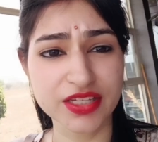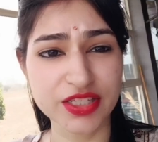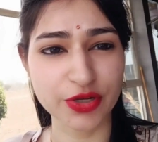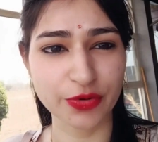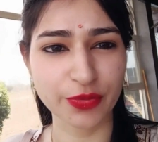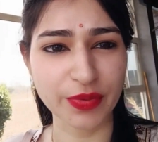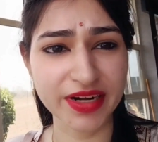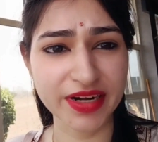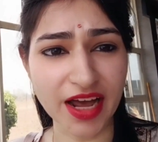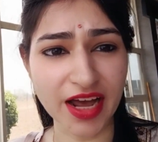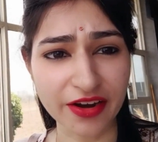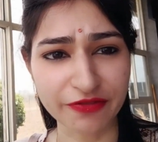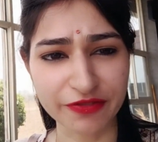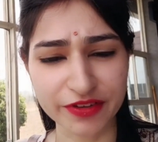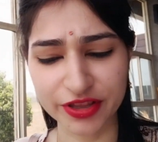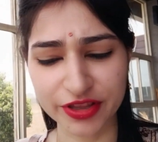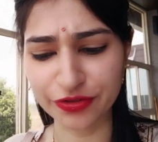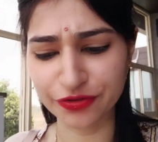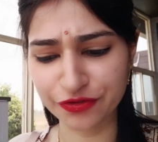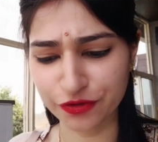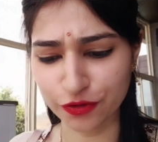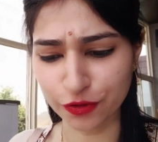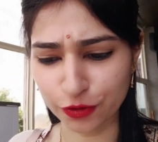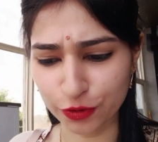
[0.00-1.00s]
सो वे डन विद
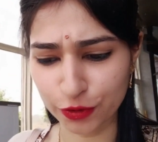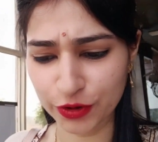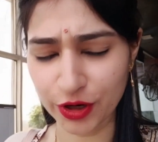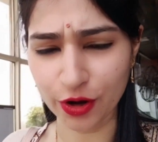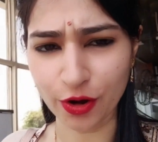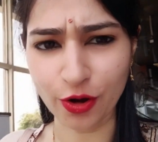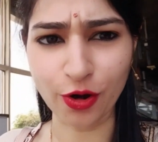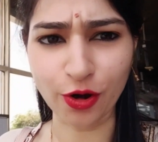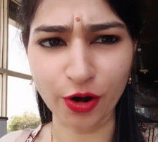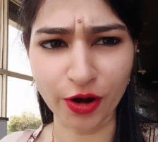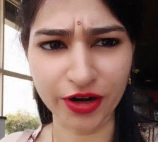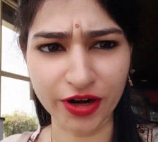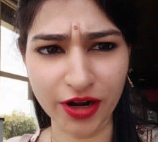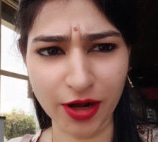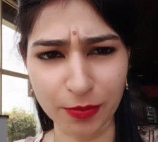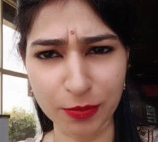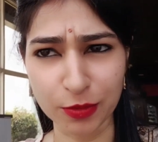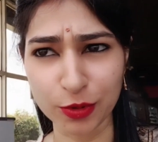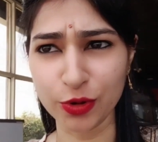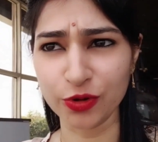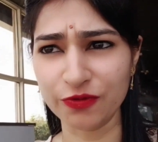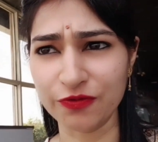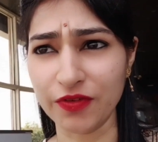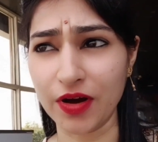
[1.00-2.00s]
द फूड और हम
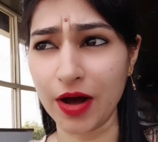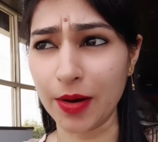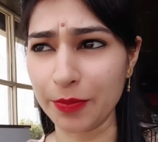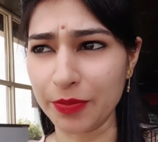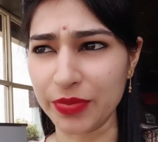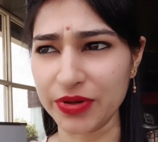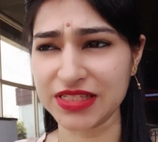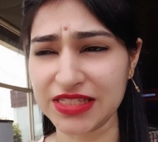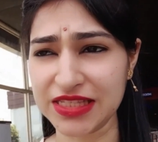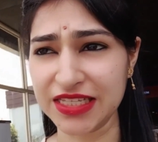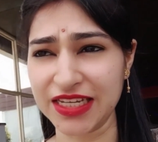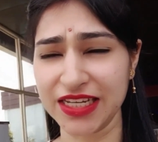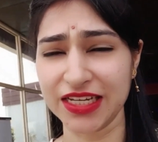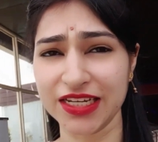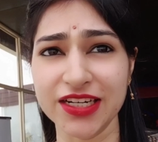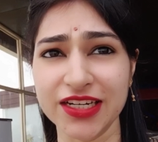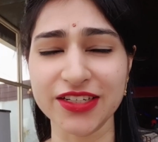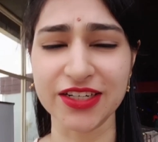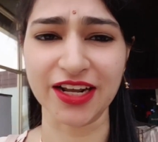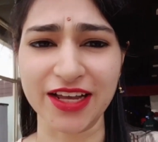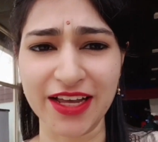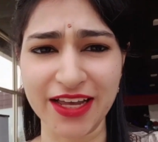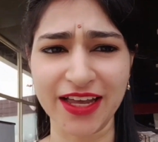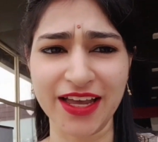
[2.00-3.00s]
लोग वापस निकल
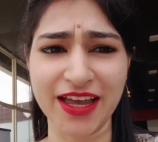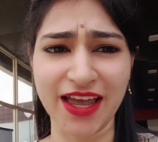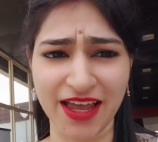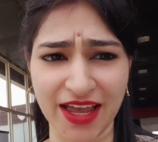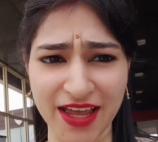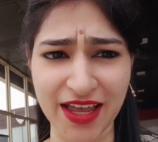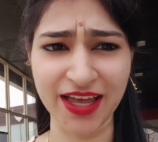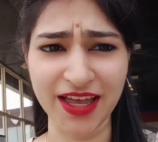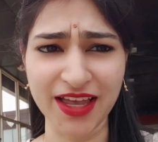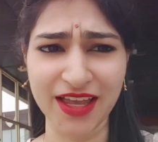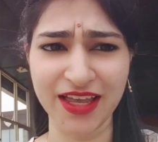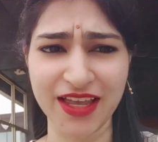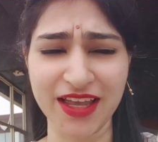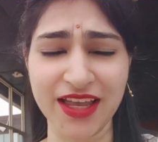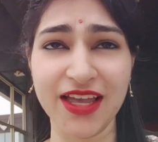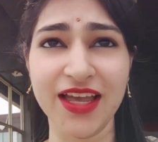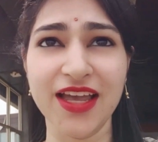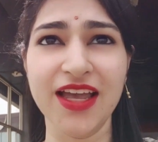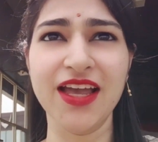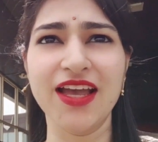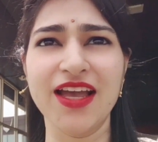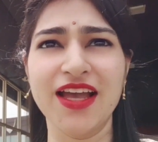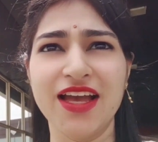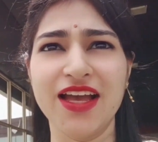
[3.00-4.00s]
रहे हैं
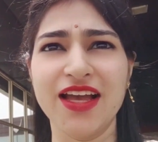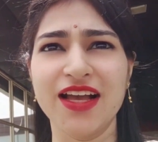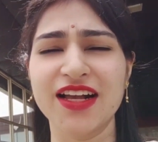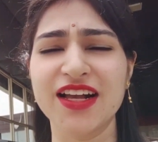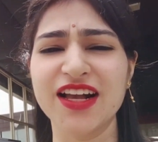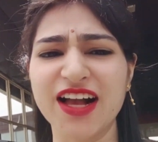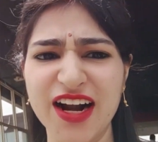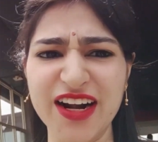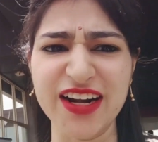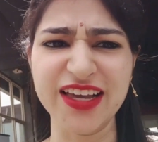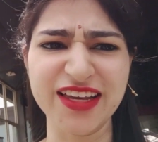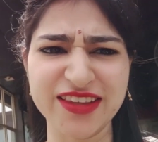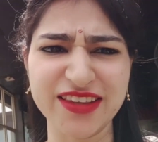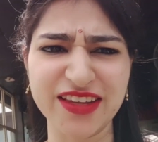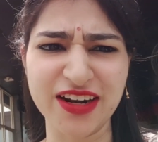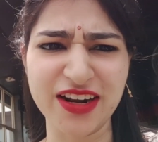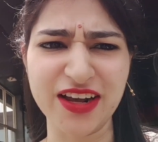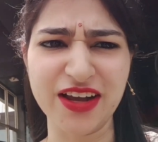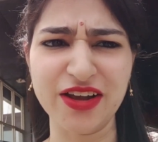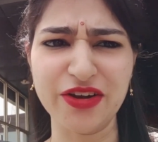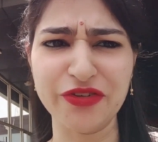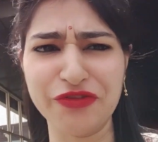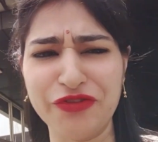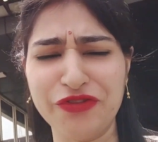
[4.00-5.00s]
गाड़ी की
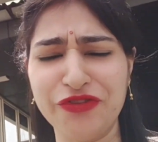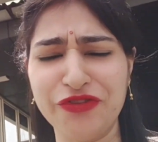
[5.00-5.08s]
तरफ